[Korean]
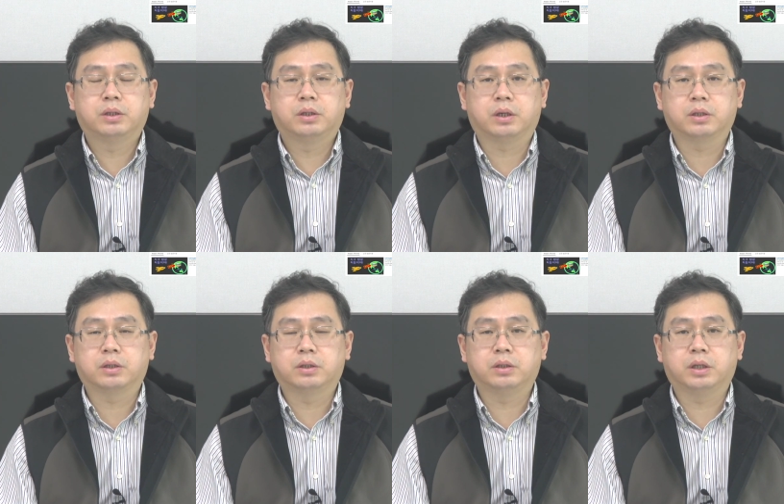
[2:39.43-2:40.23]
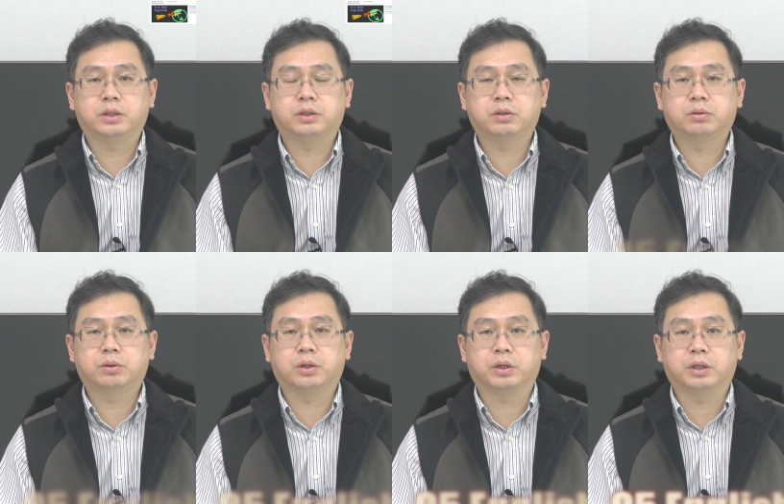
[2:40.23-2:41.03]
나는 그를 내
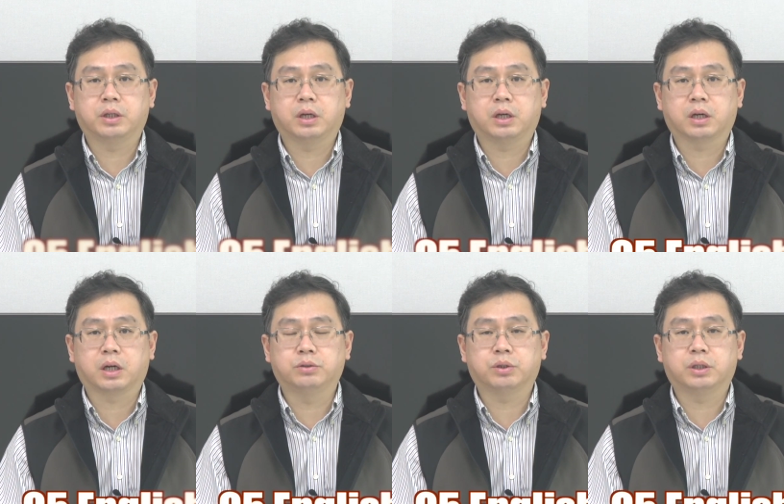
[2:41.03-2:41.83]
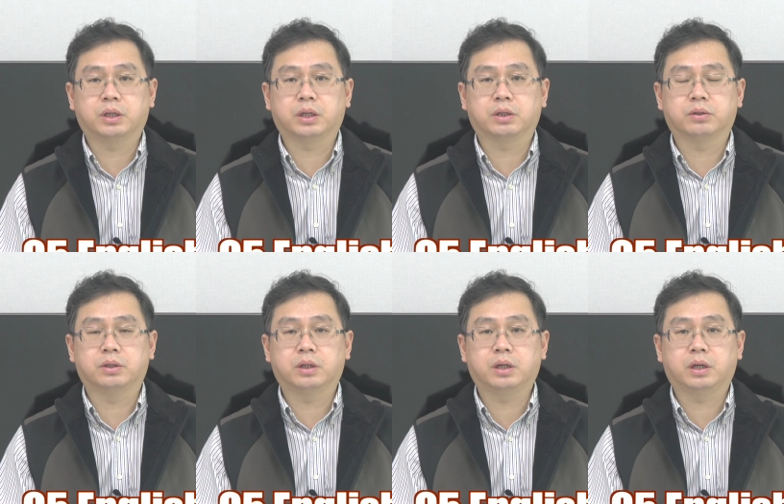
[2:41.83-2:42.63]
친구로 여긴다, 간주한다
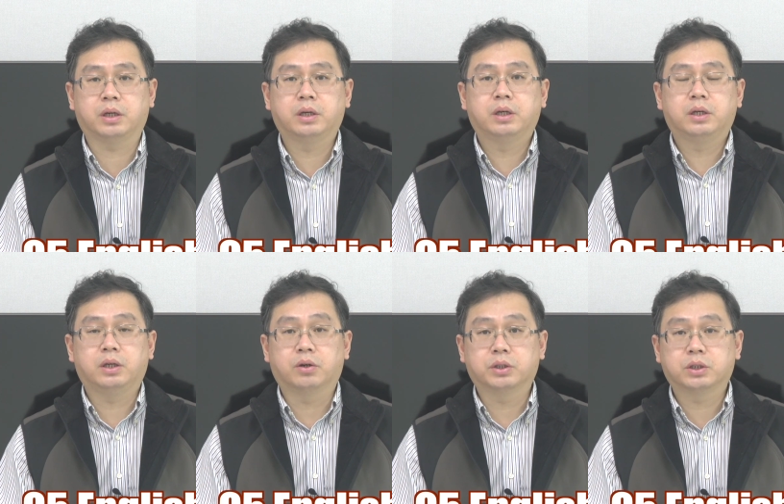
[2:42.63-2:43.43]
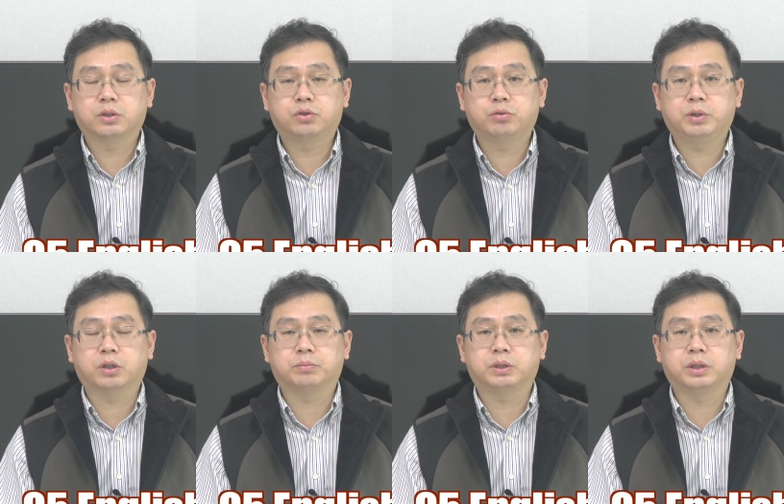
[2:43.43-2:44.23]
이건데 여기서 to be
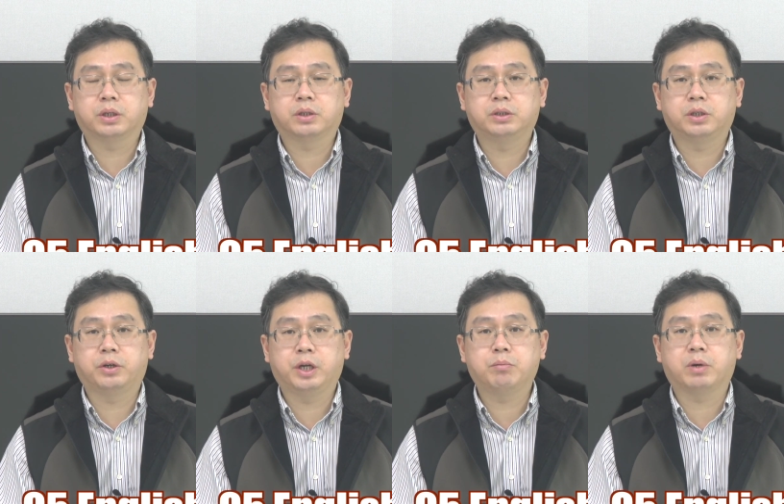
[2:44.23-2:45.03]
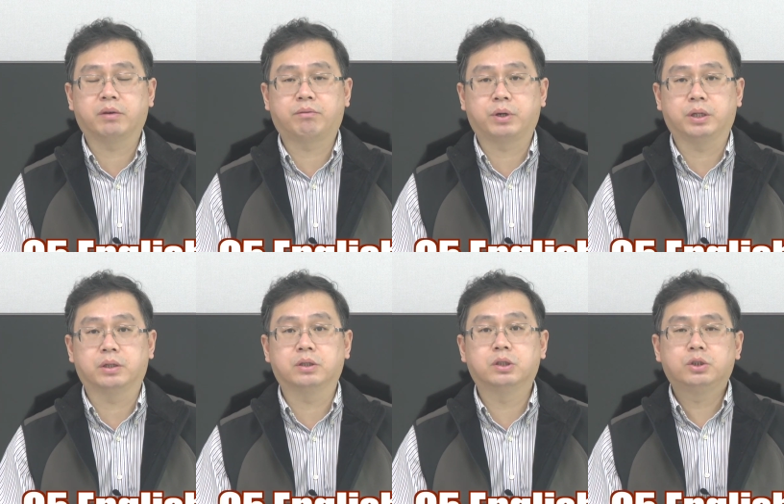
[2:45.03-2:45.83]
없이 consider him my
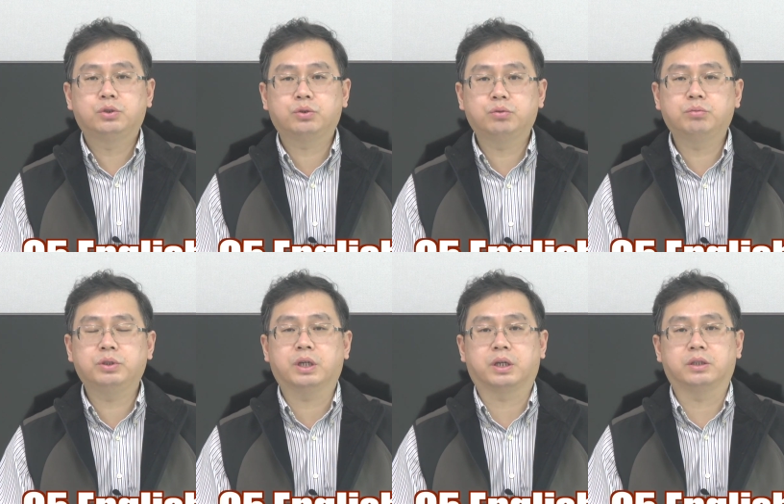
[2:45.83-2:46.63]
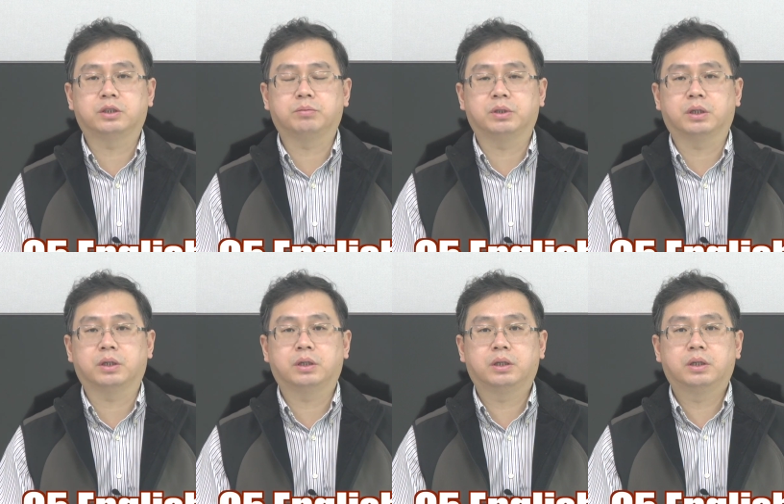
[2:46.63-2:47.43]
friend. 충분히
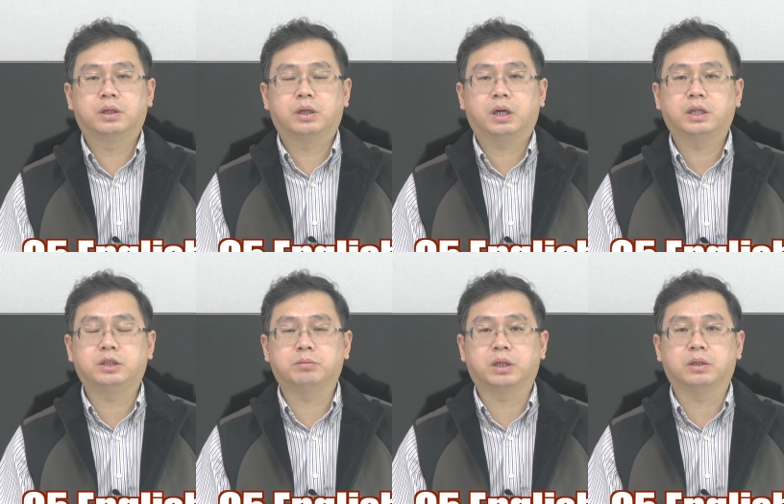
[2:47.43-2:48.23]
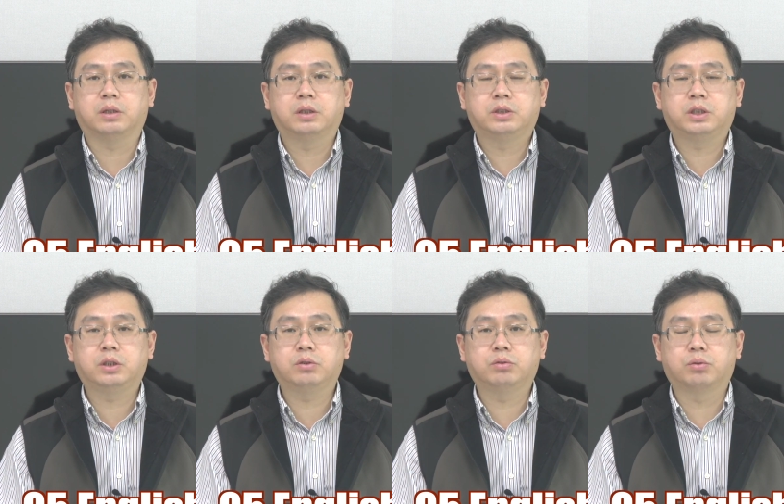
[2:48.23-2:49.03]
알아듣습니다. 하지만
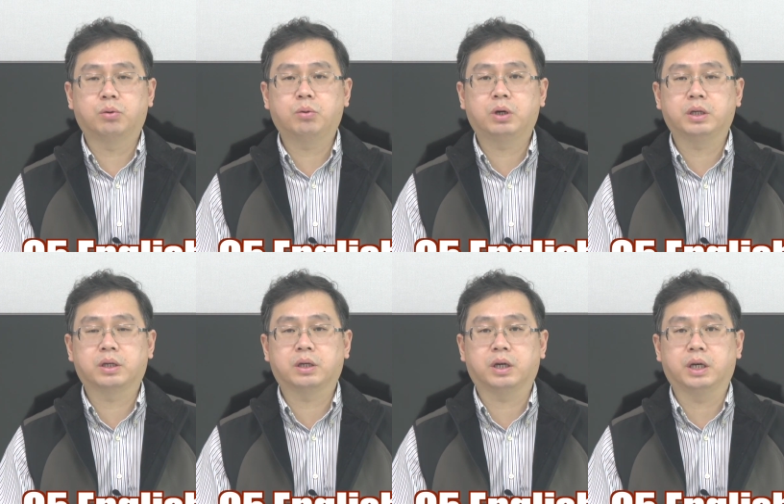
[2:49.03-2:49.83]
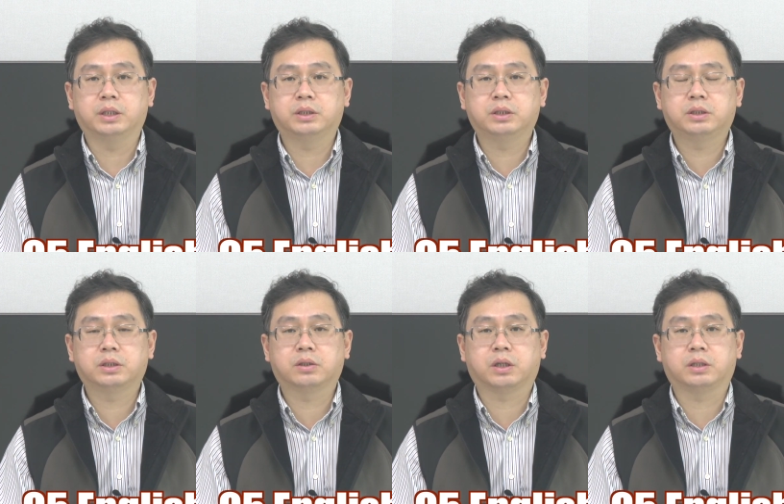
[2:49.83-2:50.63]
친구로 하니까 as
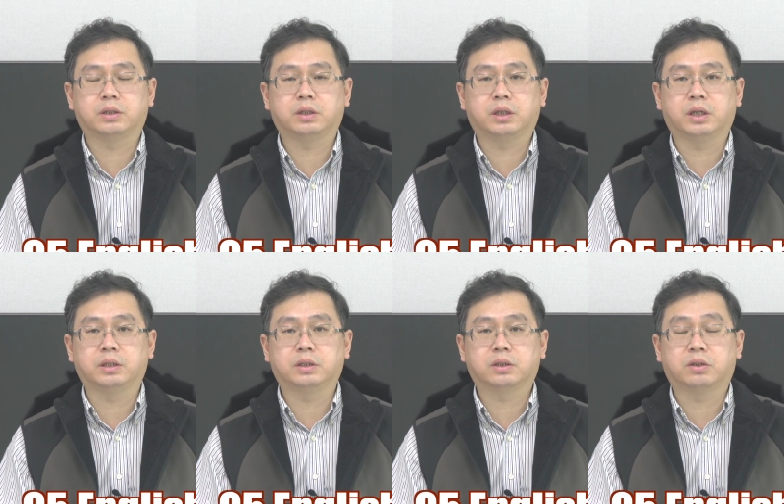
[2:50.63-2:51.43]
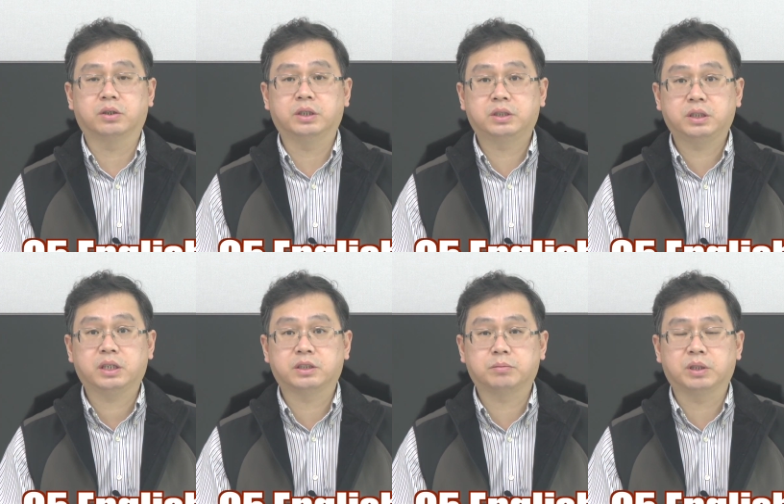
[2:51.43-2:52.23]
쓸 것 같은데 as는 거의 쓰지
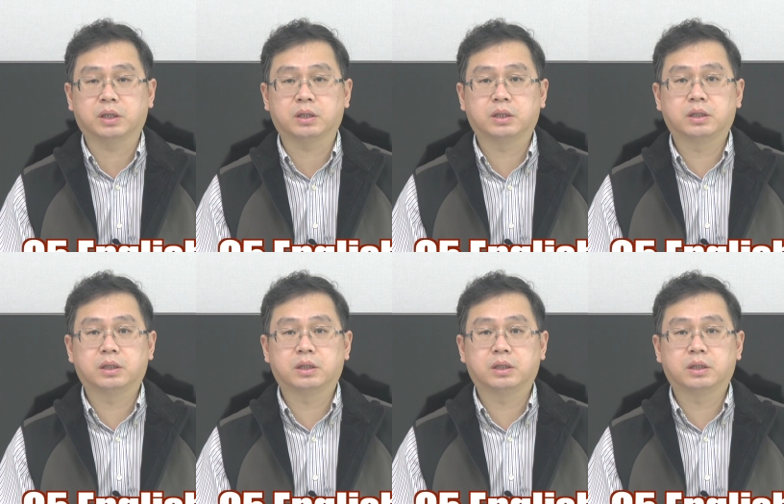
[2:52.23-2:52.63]
않습니다.